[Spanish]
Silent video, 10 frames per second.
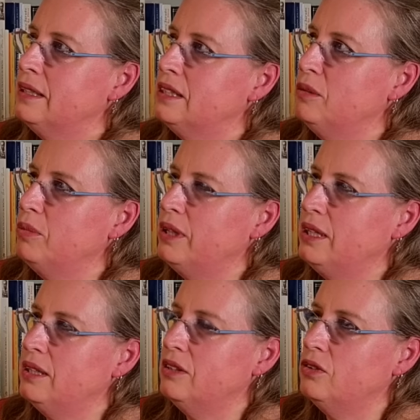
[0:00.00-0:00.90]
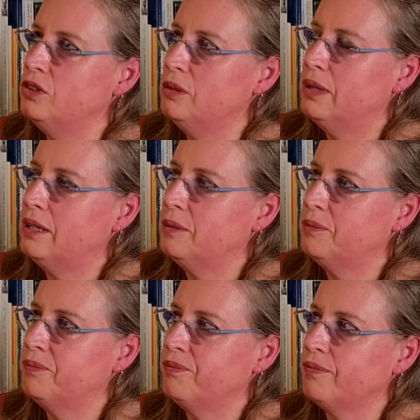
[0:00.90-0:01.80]
Siempre intento llevar
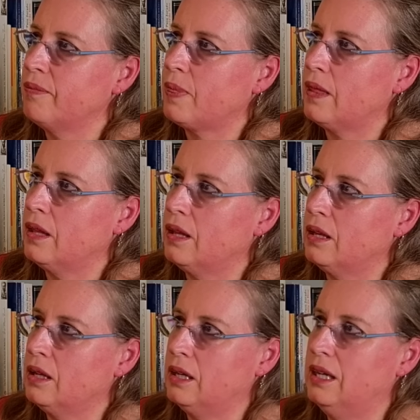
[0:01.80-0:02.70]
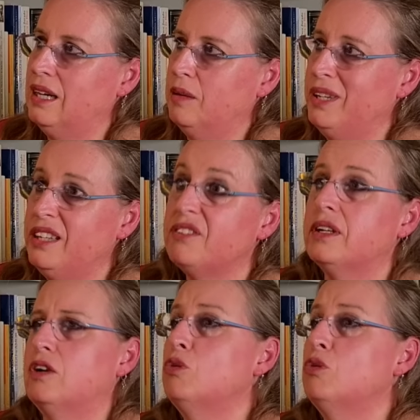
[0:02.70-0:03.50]
a la belleza,